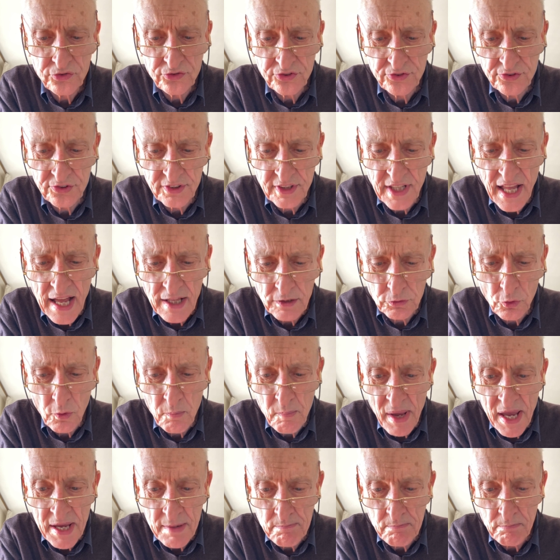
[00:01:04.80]
Stato
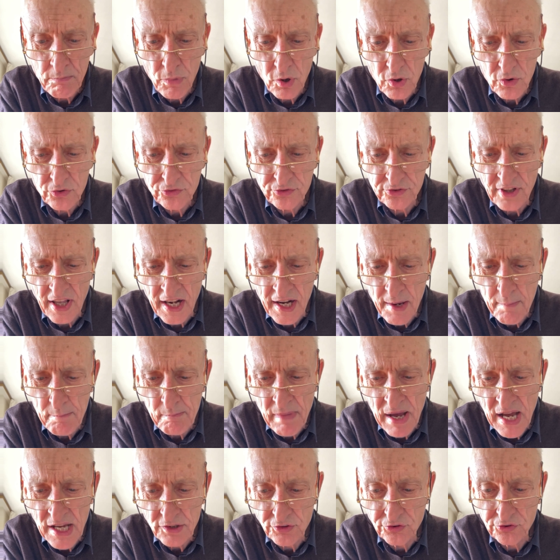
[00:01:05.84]
membro sarà
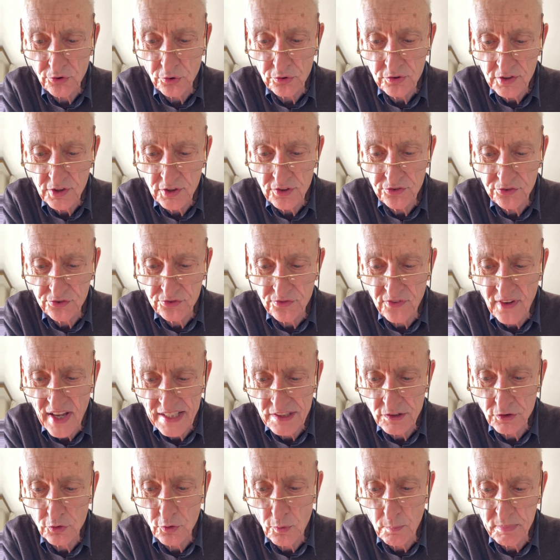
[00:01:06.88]
mai
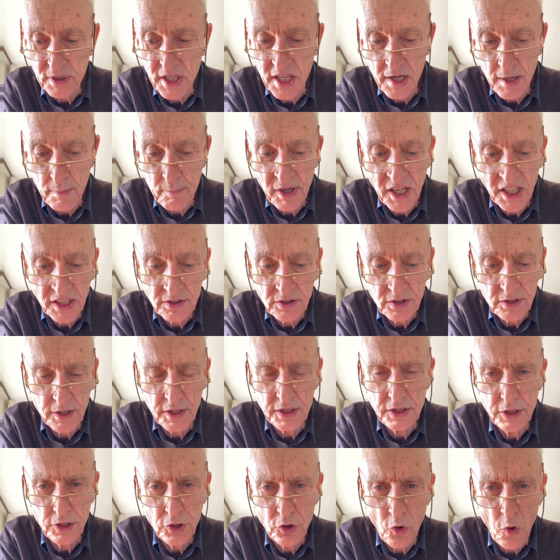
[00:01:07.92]
soddisfatto pienamente
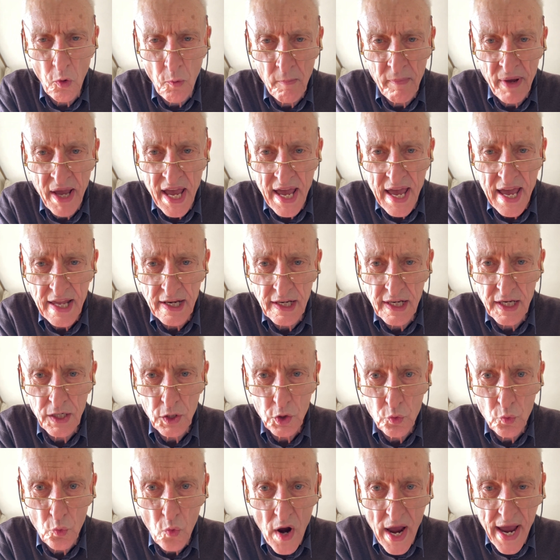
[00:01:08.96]
di come è
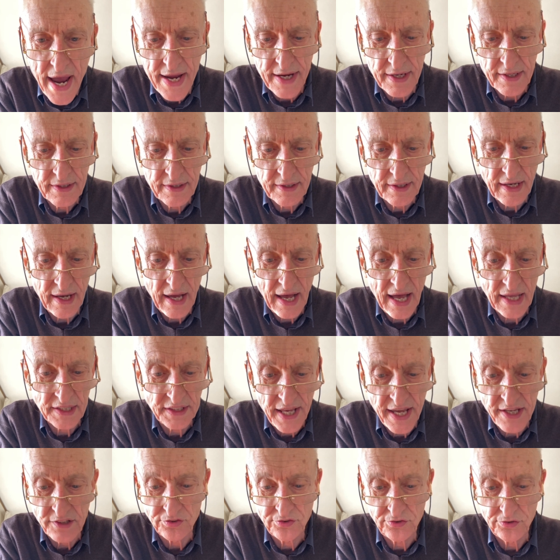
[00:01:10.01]
l'UE
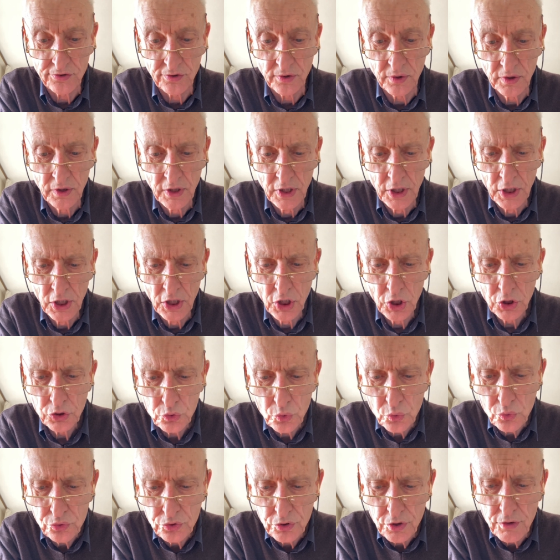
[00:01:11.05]
adesso.
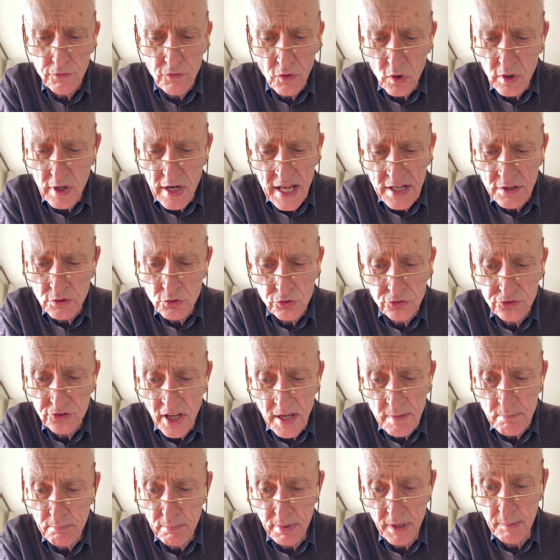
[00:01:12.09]
Tutti vorranno
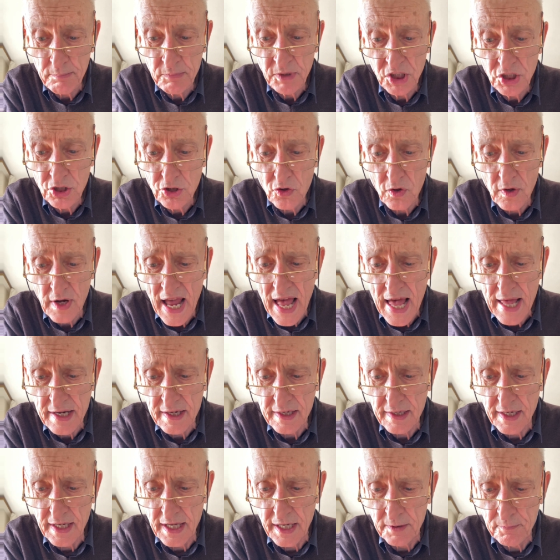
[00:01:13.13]
sempre
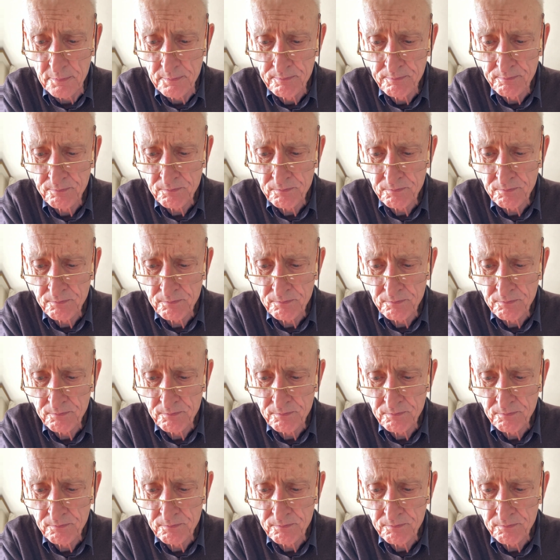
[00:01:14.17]
migliorarla.